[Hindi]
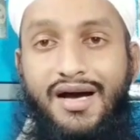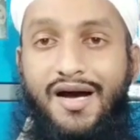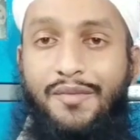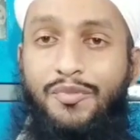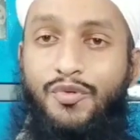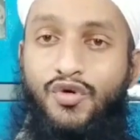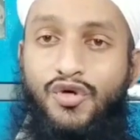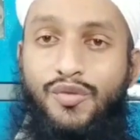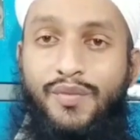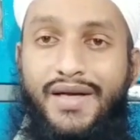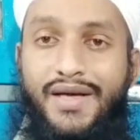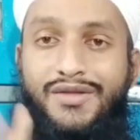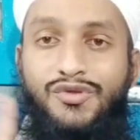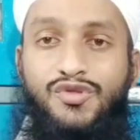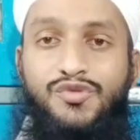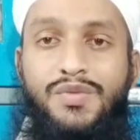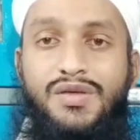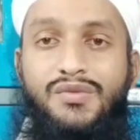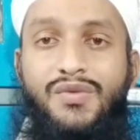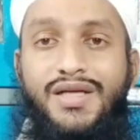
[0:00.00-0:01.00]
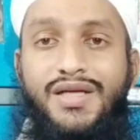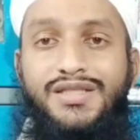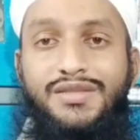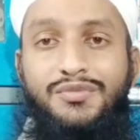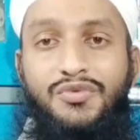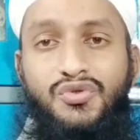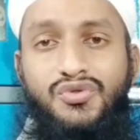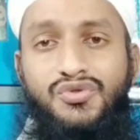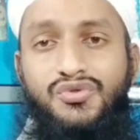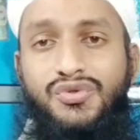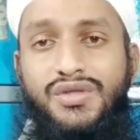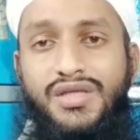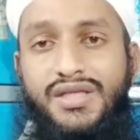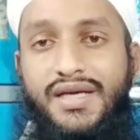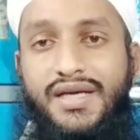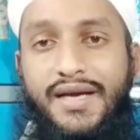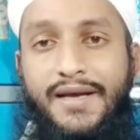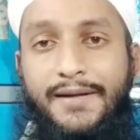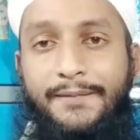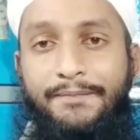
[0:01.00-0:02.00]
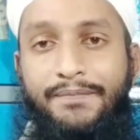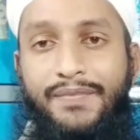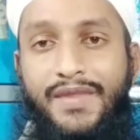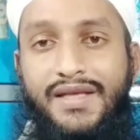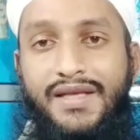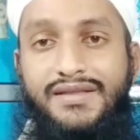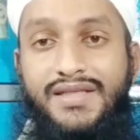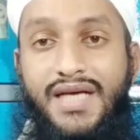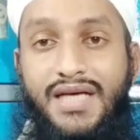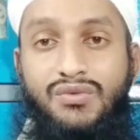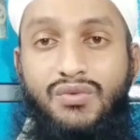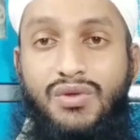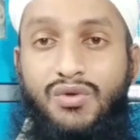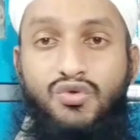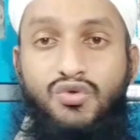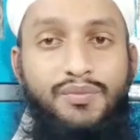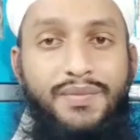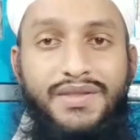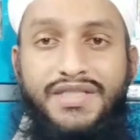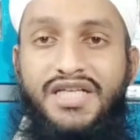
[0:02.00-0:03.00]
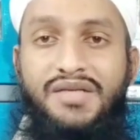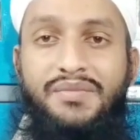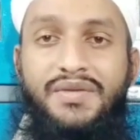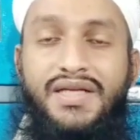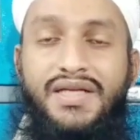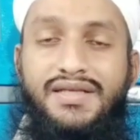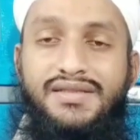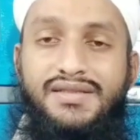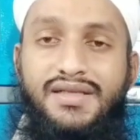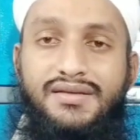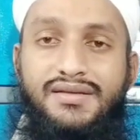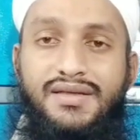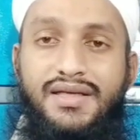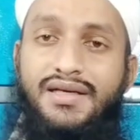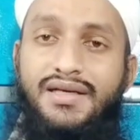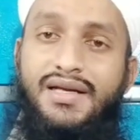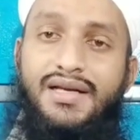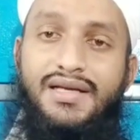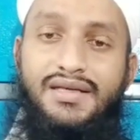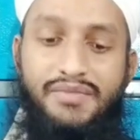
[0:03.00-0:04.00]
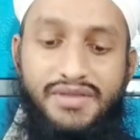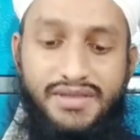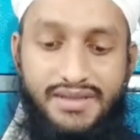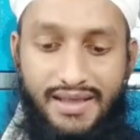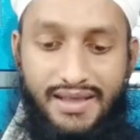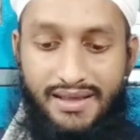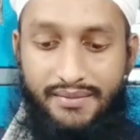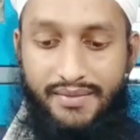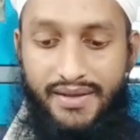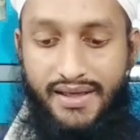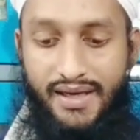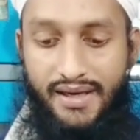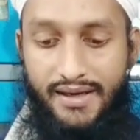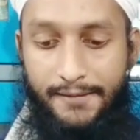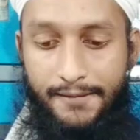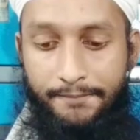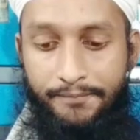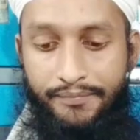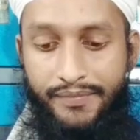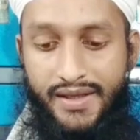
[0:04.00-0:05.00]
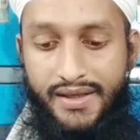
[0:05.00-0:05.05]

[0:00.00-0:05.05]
अब कुर्बानी उस पर वाजिब हो चुकी है जानवर को बदल भी नहीं सकता एक अलग मसला है बहरहाल